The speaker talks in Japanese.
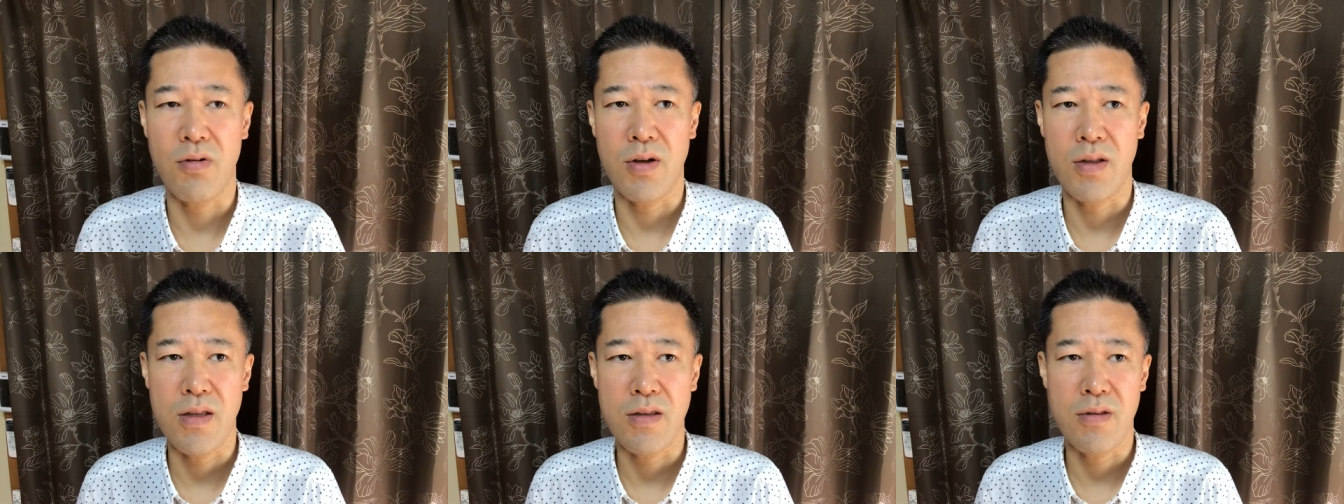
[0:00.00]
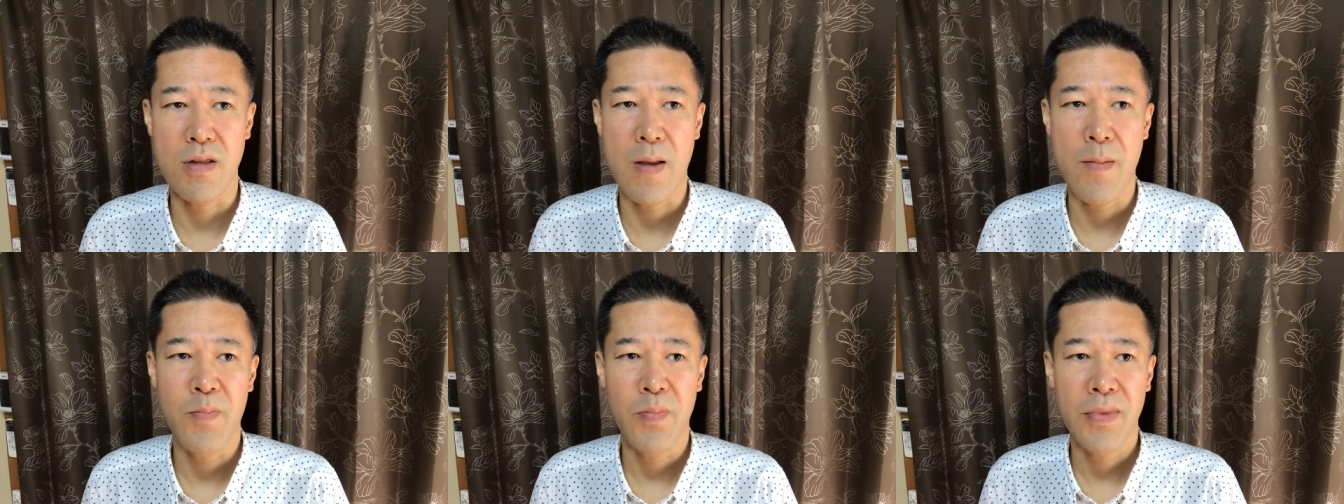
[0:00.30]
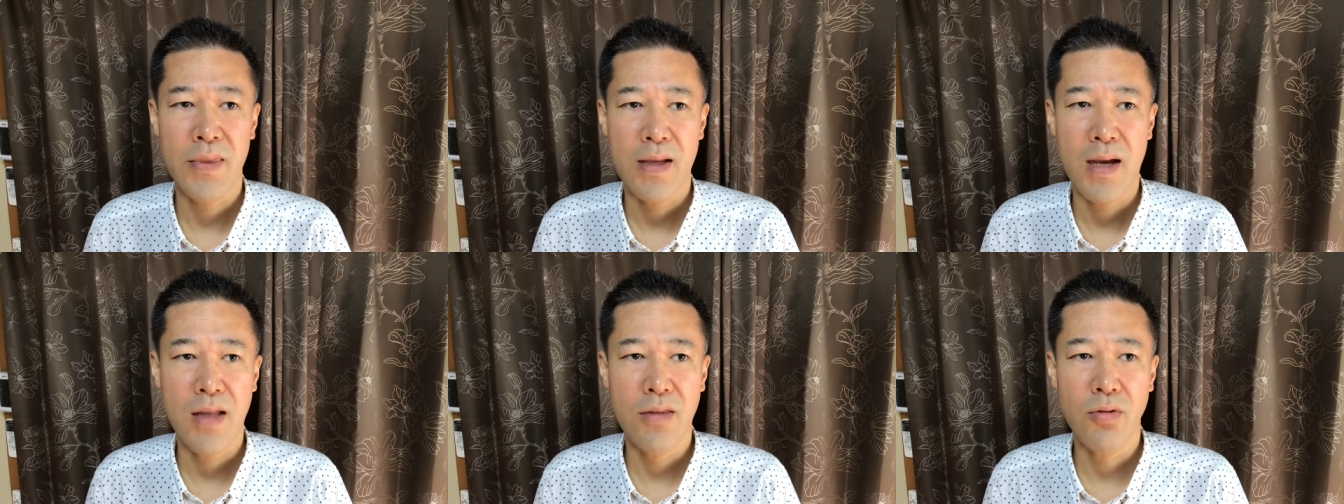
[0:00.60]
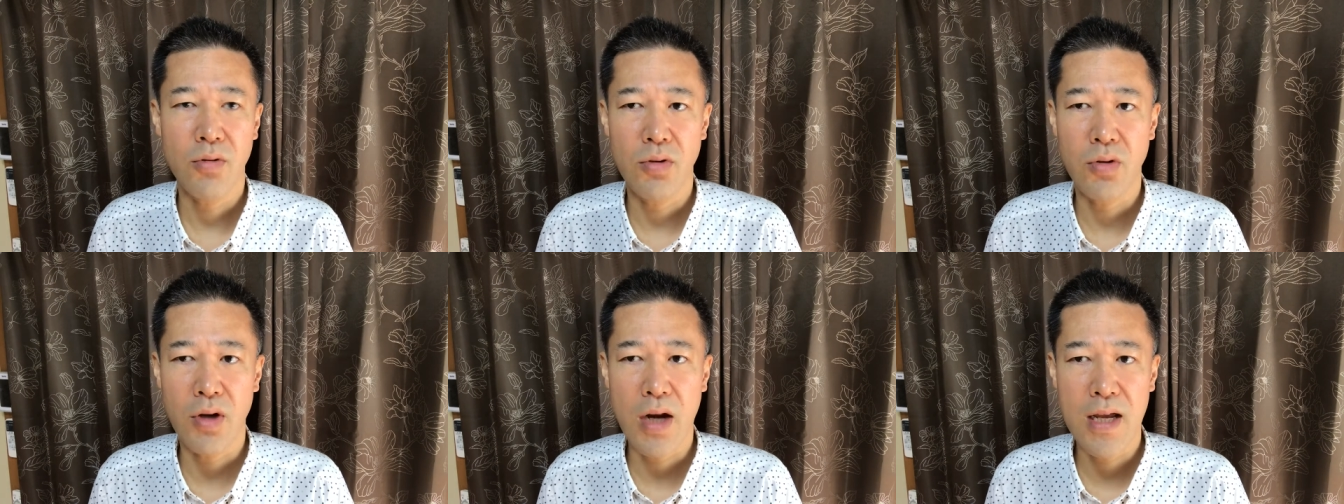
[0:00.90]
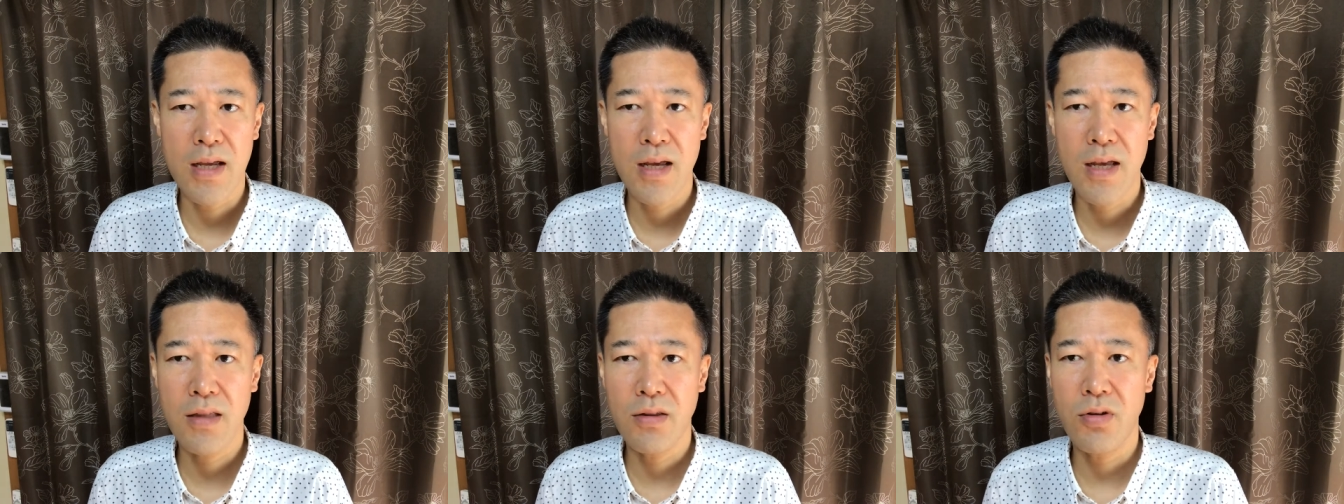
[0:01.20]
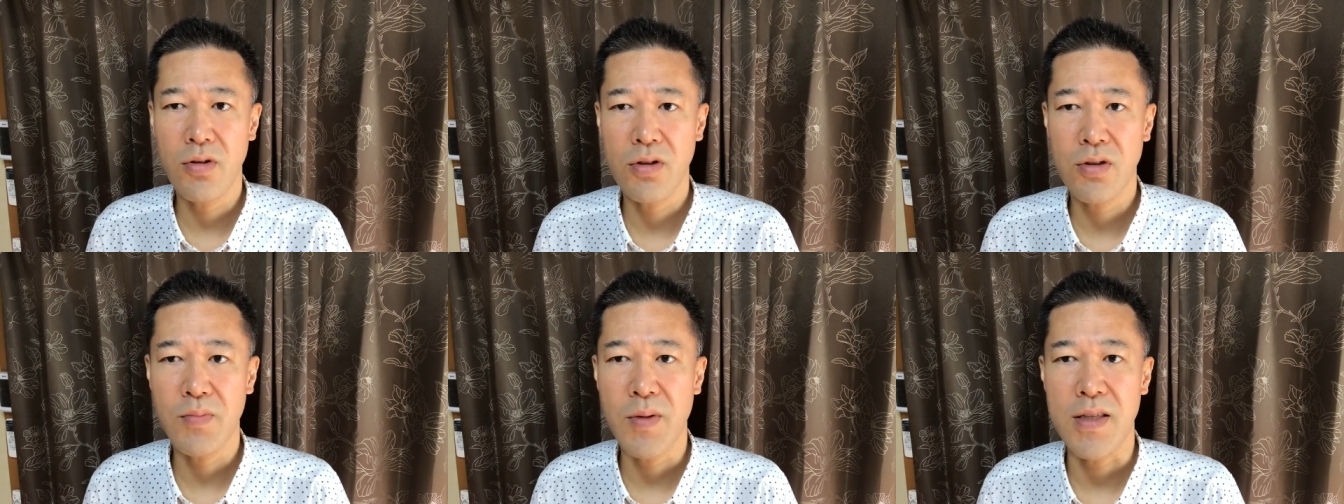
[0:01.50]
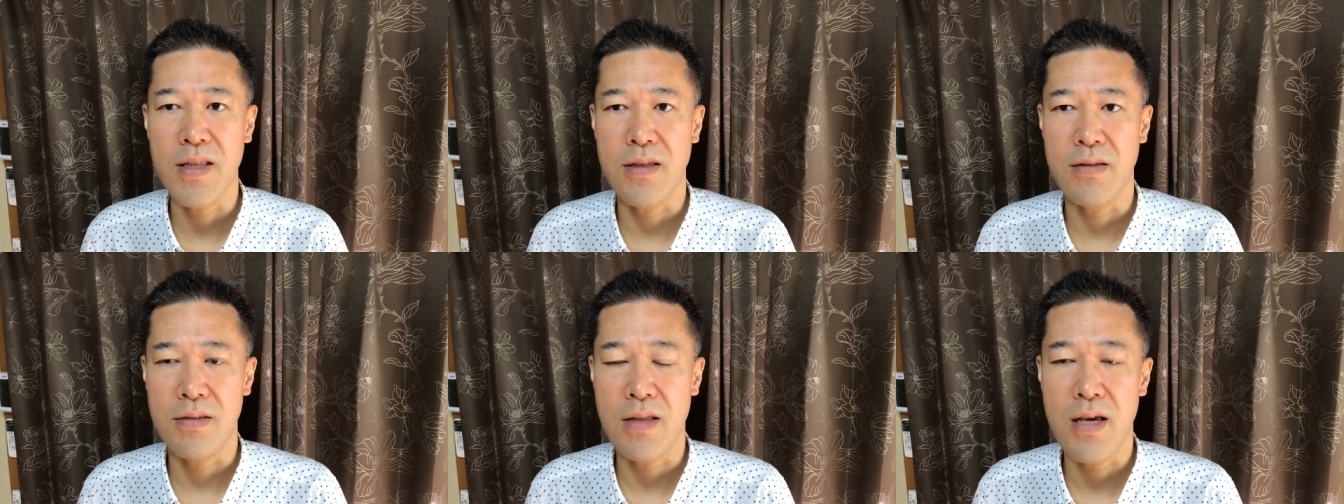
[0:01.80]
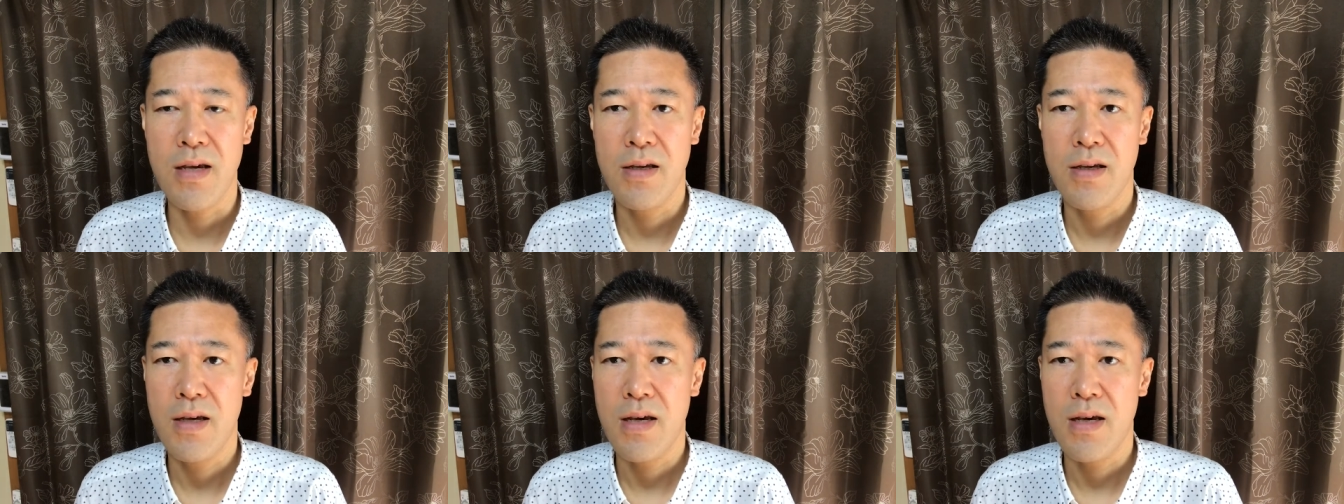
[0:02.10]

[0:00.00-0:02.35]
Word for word: かですね、あとドライヘッドスパですね、